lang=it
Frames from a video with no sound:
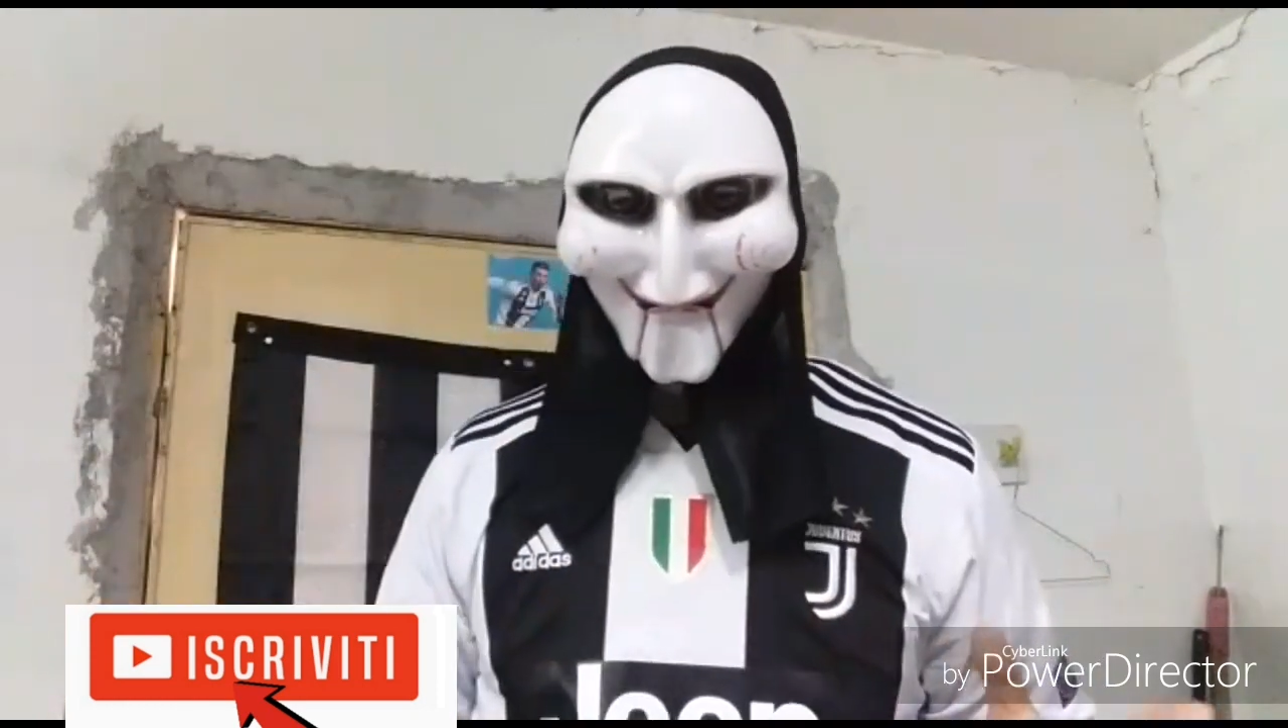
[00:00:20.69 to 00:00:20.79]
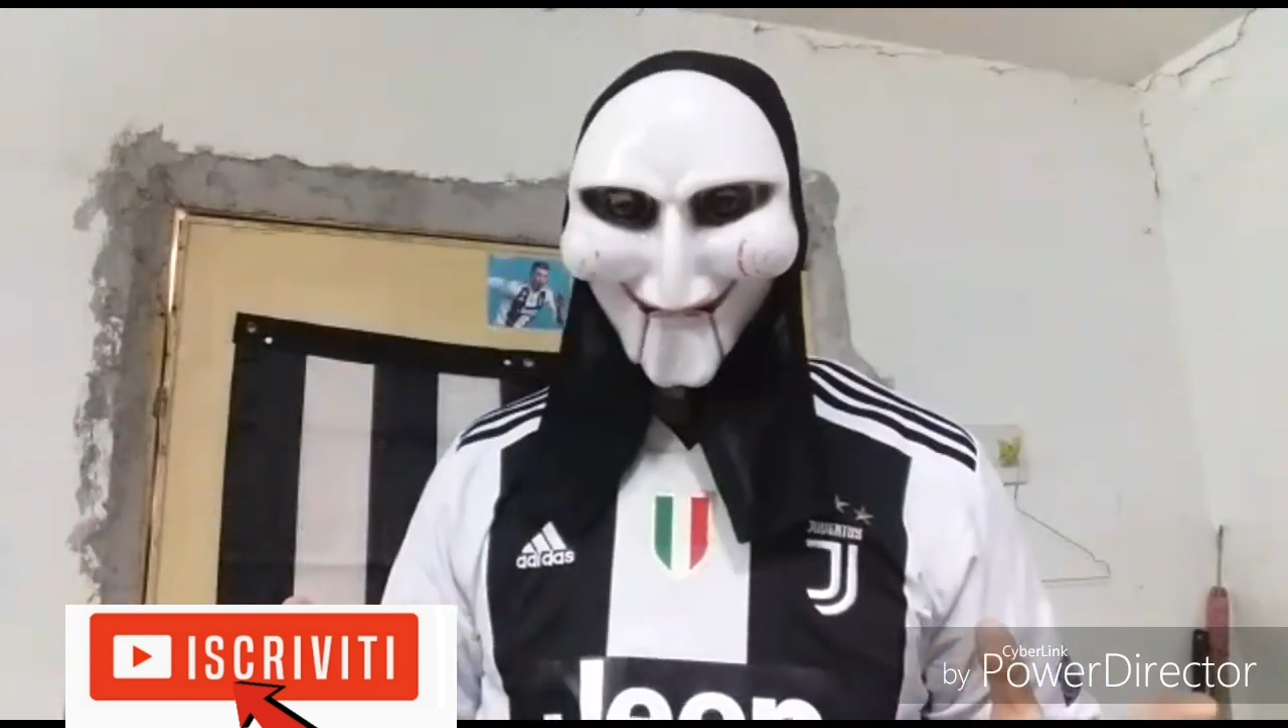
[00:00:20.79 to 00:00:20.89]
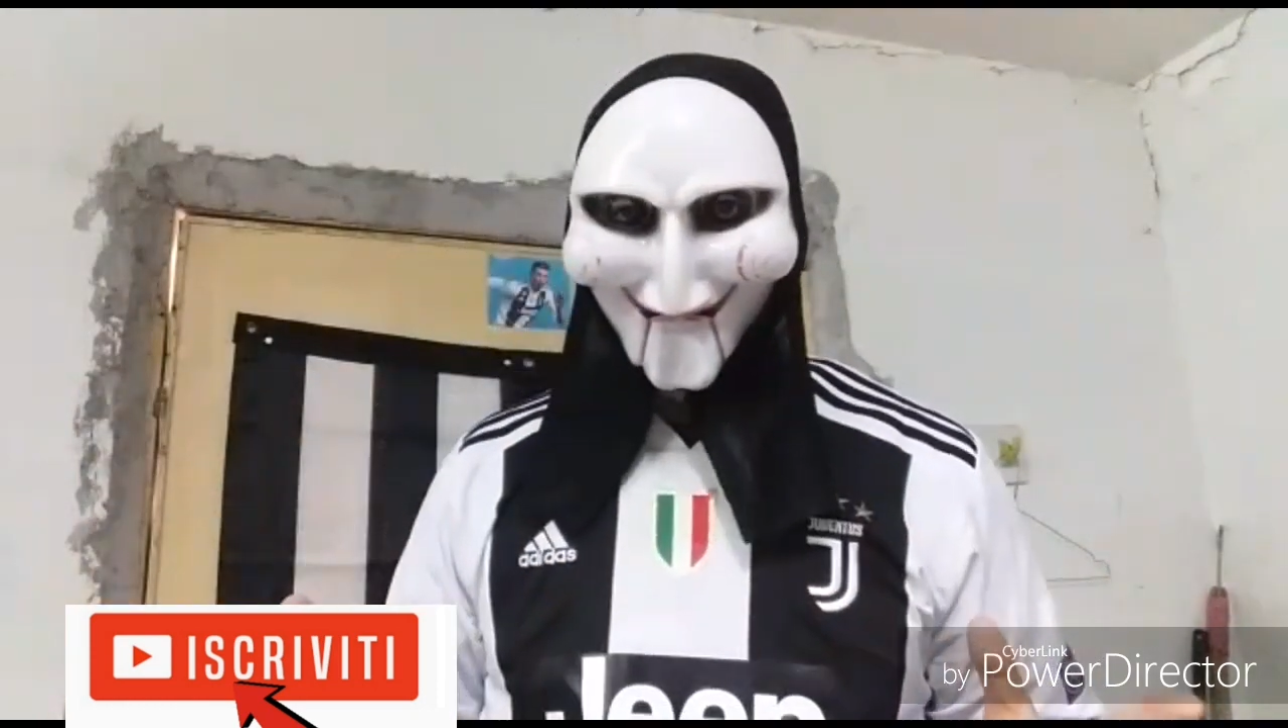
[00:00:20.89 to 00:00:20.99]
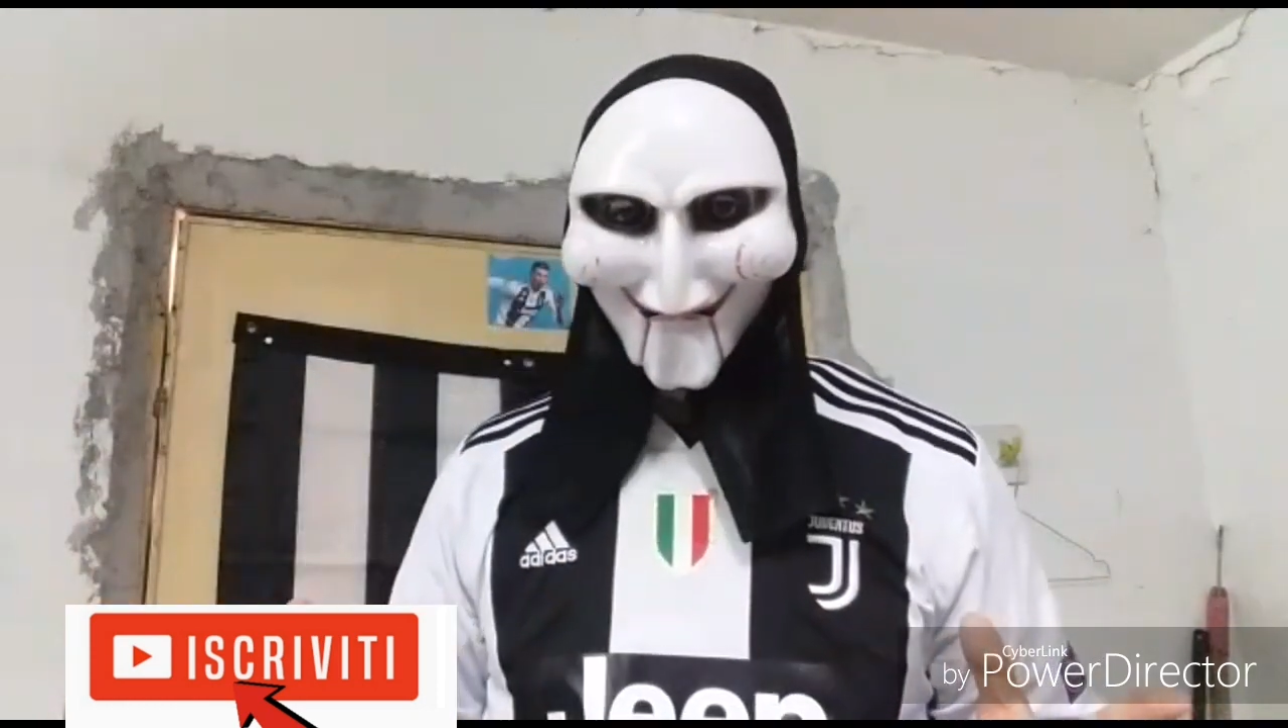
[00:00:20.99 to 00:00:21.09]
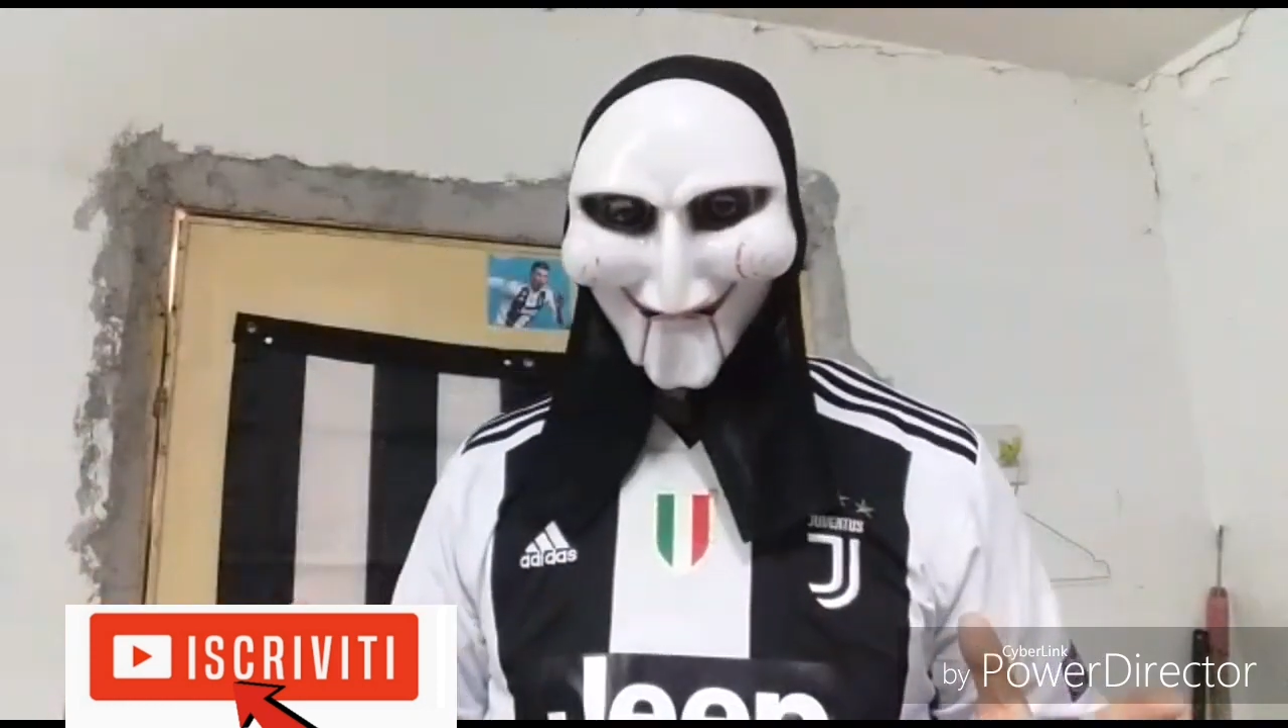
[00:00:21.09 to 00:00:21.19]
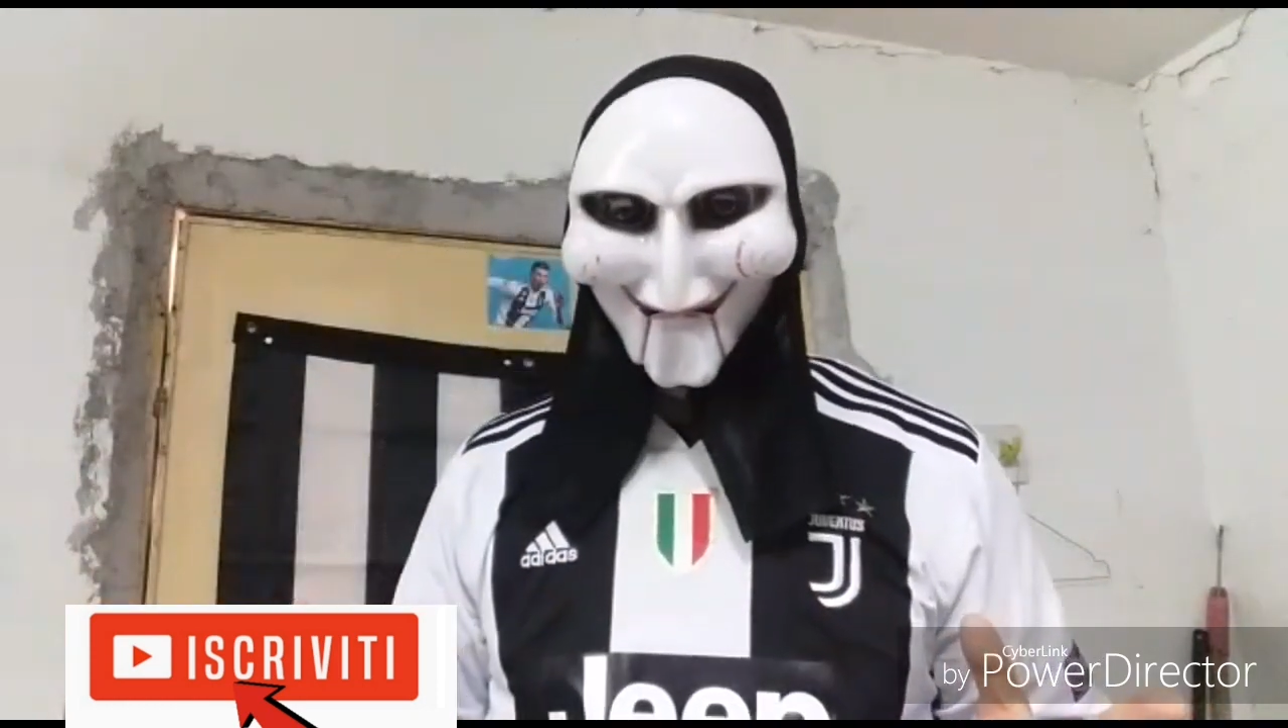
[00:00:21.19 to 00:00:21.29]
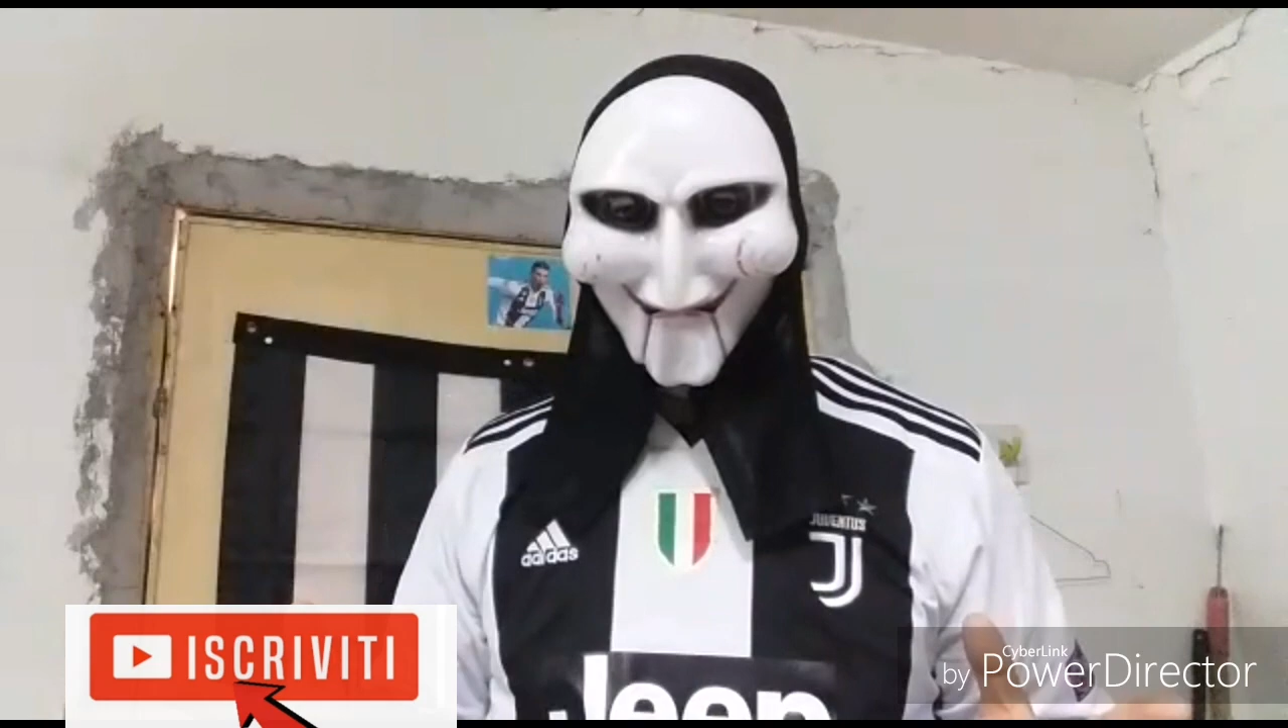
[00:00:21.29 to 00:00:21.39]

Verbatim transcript: di me.